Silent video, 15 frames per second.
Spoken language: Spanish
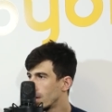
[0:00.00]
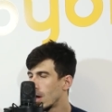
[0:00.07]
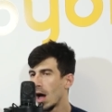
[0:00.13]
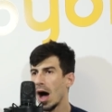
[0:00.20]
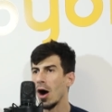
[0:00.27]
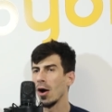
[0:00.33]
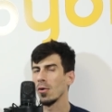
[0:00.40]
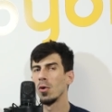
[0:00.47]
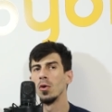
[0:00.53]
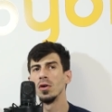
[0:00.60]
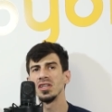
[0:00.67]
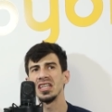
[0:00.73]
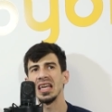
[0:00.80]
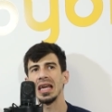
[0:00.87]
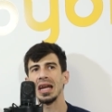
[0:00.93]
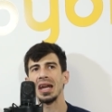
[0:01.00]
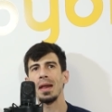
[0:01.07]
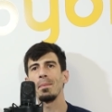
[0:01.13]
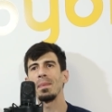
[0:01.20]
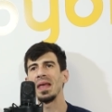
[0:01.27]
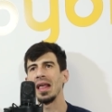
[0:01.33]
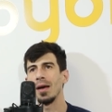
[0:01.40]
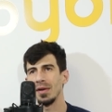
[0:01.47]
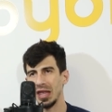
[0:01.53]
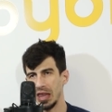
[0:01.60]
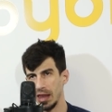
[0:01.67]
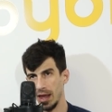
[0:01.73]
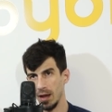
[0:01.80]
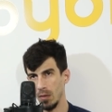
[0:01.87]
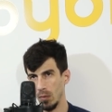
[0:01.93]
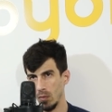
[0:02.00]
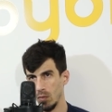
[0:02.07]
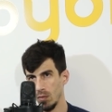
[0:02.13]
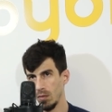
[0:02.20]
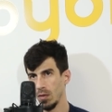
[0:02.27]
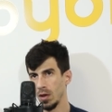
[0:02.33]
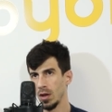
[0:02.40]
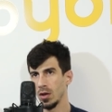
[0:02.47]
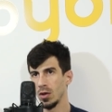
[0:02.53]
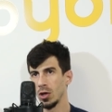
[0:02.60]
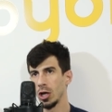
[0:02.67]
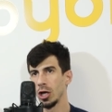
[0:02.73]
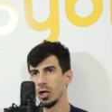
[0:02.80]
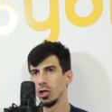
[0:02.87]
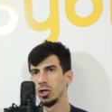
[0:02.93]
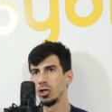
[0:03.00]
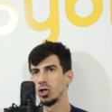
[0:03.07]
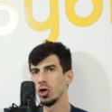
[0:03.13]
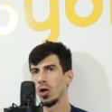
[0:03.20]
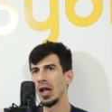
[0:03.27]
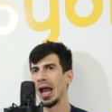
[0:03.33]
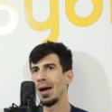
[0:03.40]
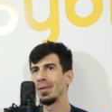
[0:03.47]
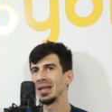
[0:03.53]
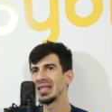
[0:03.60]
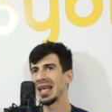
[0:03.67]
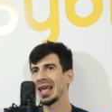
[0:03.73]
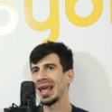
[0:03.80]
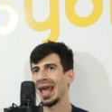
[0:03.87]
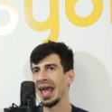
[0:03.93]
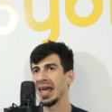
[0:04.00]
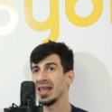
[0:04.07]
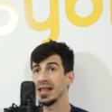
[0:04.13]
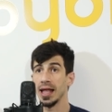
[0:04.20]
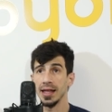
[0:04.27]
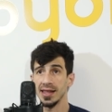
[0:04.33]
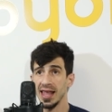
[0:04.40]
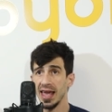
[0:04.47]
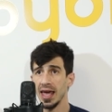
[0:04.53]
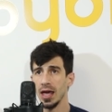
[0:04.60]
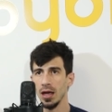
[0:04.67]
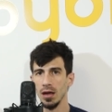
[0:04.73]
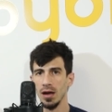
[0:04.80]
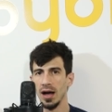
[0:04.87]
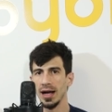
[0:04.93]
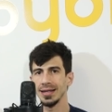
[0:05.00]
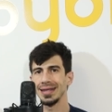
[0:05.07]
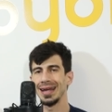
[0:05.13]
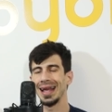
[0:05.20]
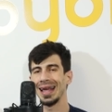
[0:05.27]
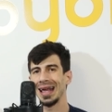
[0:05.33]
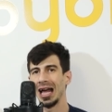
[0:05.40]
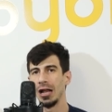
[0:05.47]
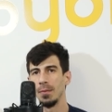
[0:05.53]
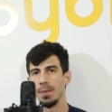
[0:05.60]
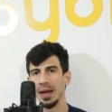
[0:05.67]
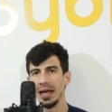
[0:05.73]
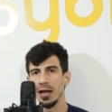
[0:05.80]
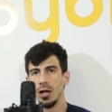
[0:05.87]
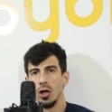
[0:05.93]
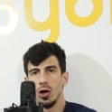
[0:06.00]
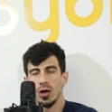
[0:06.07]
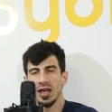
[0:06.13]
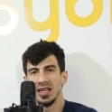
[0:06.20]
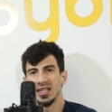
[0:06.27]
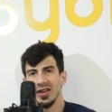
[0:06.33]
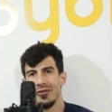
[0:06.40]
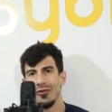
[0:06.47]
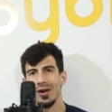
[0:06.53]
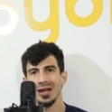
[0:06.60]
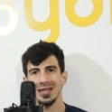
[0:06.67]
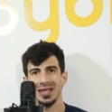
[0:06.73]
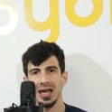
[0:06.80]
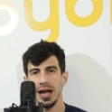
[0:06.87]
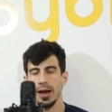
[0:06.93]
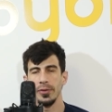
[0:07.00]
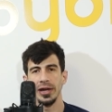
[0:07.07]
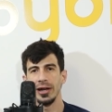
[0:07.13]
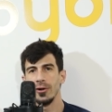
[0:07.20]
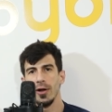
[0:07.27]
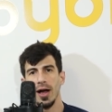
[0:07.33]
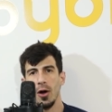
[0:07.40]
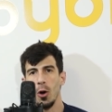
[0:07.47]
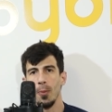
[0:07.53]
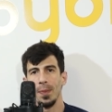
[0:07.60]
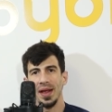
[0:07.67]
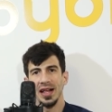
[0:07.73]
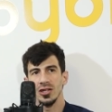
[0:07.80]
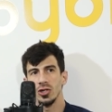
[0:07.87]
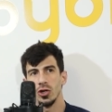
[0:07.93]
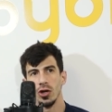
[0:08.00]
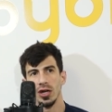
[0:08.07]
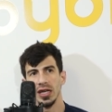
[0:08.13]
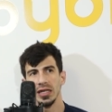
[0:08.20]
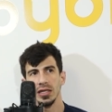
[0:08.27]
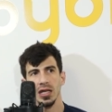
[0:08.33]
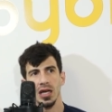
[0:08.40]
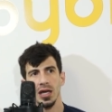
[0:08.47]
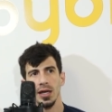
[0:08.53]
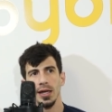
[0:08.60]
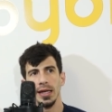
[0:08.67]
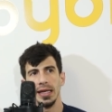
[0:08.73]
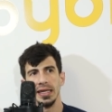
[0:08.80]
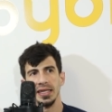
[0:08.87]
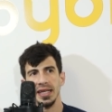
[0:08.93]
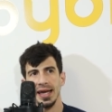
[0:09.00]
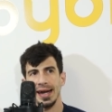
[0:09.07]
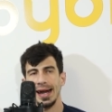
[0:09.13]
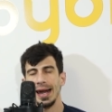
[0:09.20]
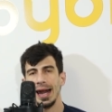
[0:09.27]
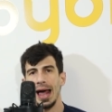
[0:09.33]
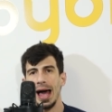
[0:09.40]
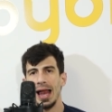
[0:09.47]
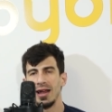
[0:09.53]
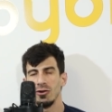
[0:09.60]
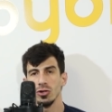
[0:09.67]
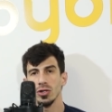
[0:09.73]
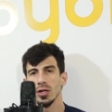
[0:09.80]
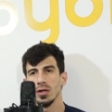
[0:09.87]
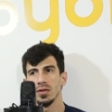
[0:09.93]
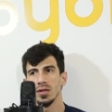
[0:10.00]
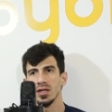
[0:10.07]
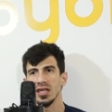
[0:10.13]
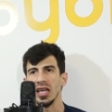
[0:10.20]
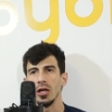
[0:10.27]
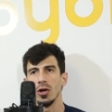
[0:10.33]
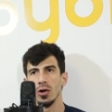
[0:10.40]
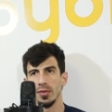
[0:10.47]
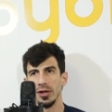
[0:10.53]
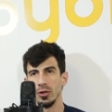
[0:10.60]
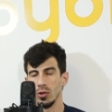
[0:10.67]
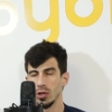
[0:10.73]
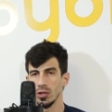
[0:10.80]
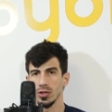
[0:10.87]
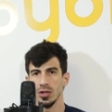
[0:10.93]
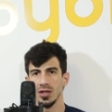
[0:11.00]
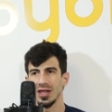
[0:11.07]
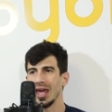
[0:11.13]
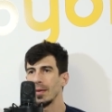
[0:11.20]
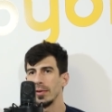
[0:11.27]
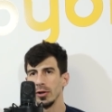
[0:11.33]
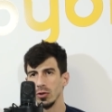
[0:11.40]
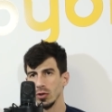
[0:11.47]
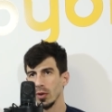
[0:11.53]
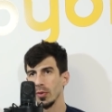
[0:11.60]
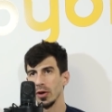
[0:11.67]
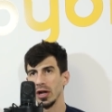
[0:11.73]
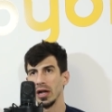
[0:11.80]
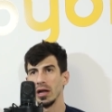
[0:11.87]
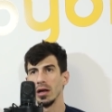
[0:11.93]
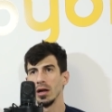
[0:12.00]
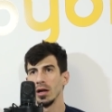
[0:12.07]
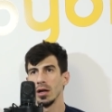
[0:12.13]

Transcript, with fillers: Ahora, ¿cómo decís rápidamente? Yo las veces que intenté hacer scalping, lo que hice fue hacer abrir operaciones y cerrarlas a los 5 minutos, 10 minutos, ponele.